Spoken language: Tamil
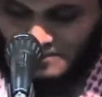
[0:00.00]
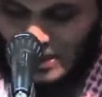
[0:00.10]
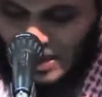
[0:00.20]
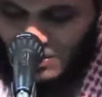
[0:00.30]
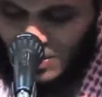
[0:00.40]

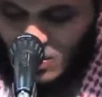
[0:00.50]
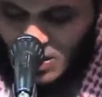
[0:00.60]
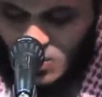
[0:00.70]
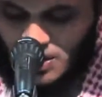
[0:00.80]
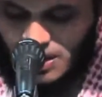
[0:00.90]

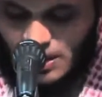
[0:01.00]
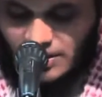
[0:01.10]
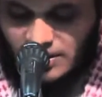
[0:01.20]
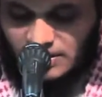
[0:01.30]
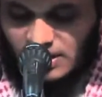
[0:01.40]
நல்லவர்களுடைய
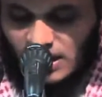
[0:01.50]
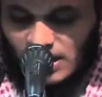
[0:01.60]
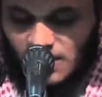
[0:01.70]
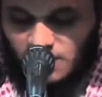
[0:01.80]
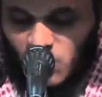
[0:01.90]
உயிராக இருந்தால்
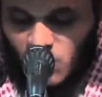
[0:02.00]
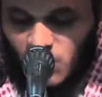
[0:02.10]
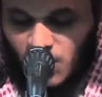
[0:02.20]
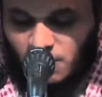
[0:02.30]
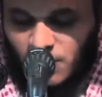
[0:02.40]
அழைப்பு
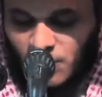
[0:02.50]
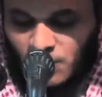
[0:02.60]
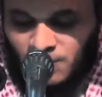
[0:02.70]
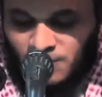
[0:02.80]
கொடுக்கப்படும்